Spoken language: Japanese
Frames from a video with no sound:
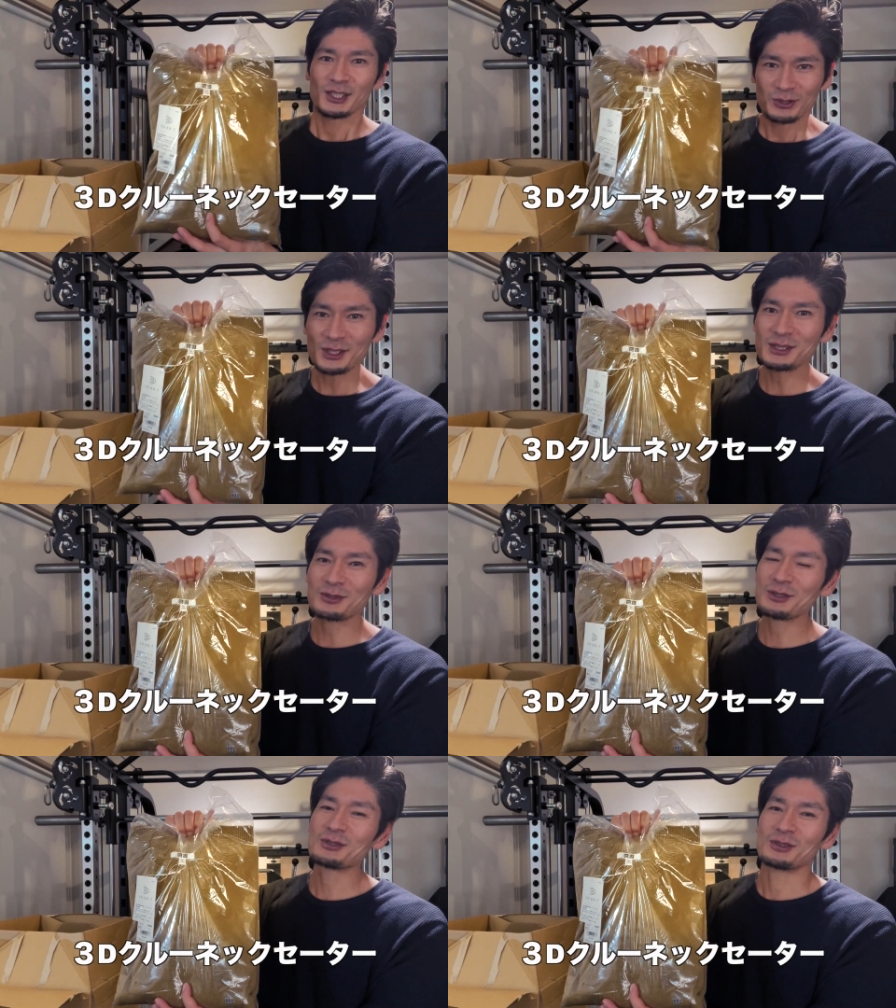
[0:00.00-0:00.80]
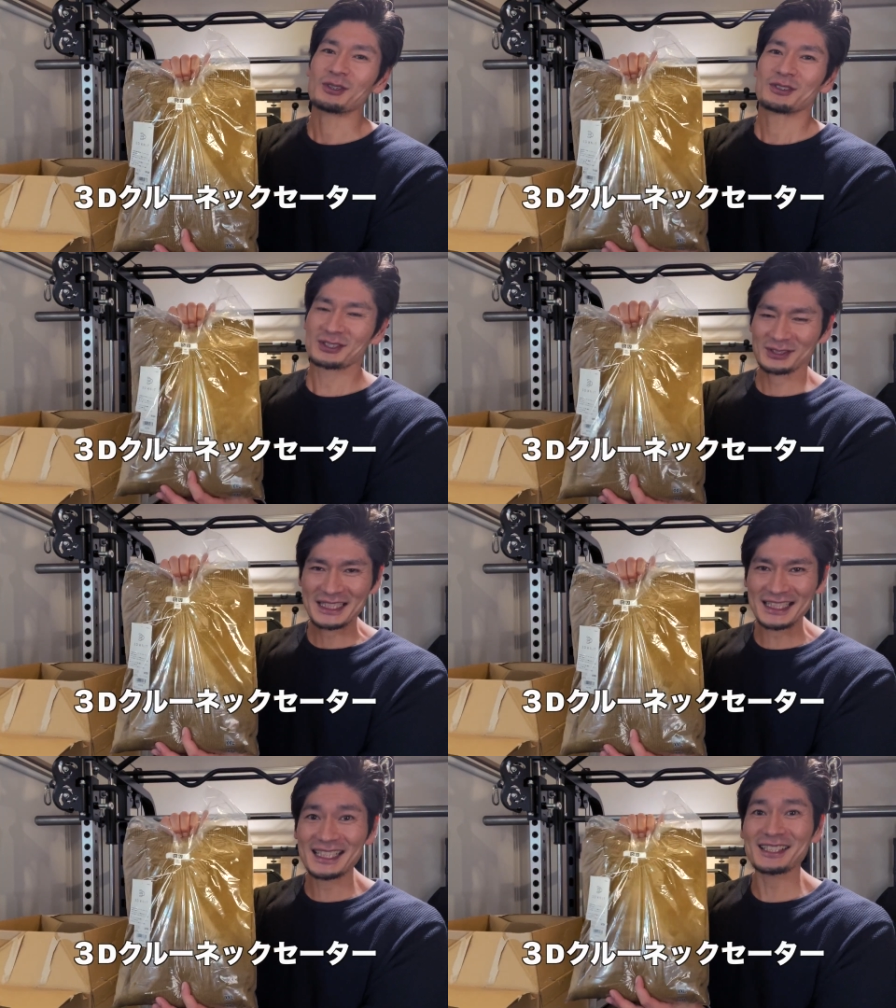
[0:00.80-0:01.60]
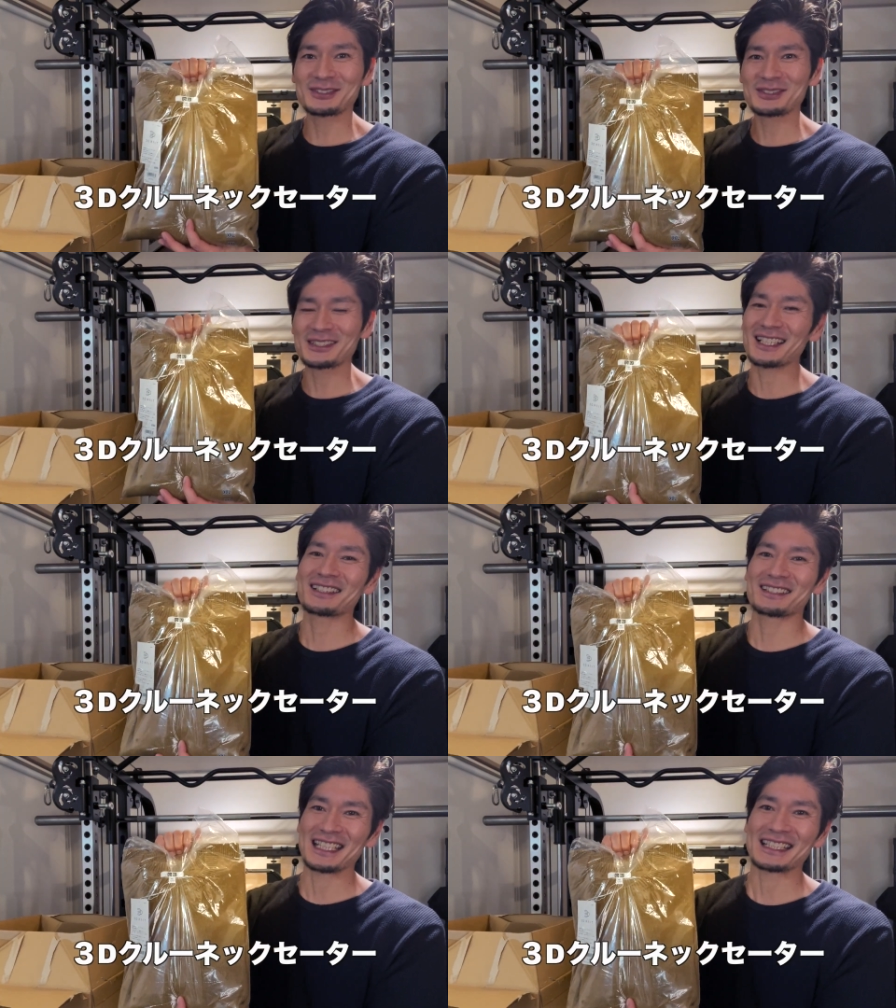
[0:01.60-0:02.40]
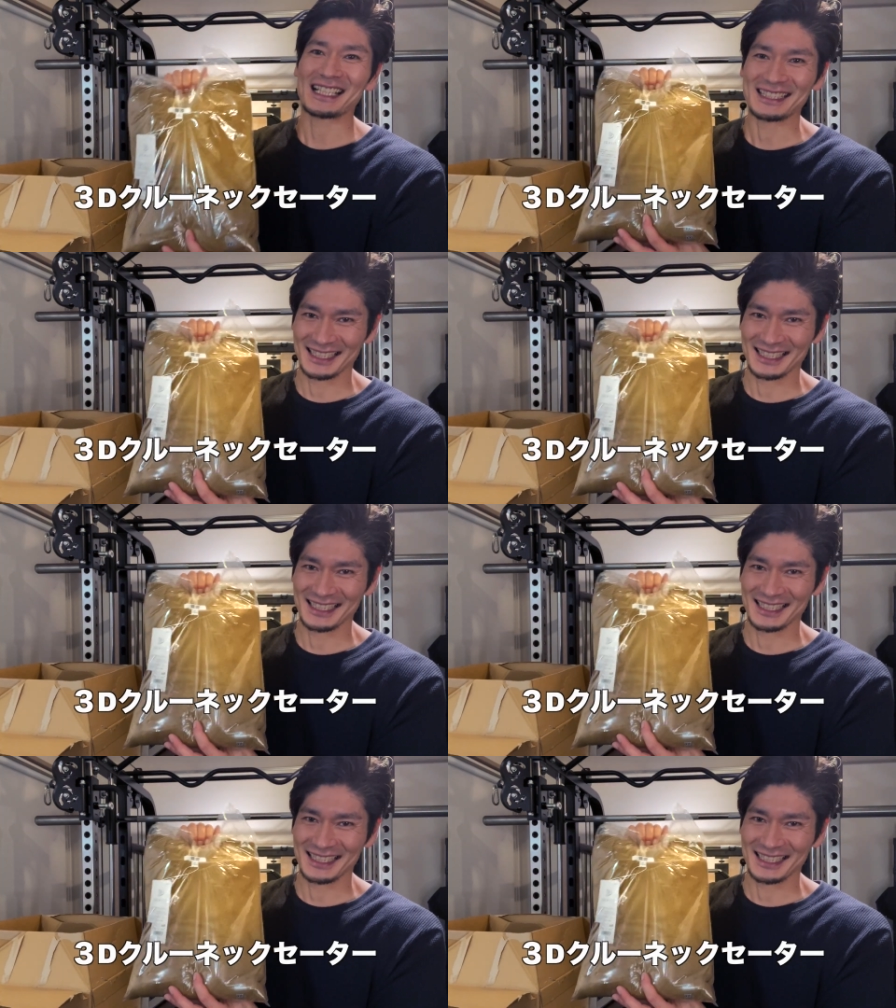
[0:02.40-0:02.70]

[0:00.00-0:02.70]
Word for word: ユニクル U の 3D クルーネックセーターで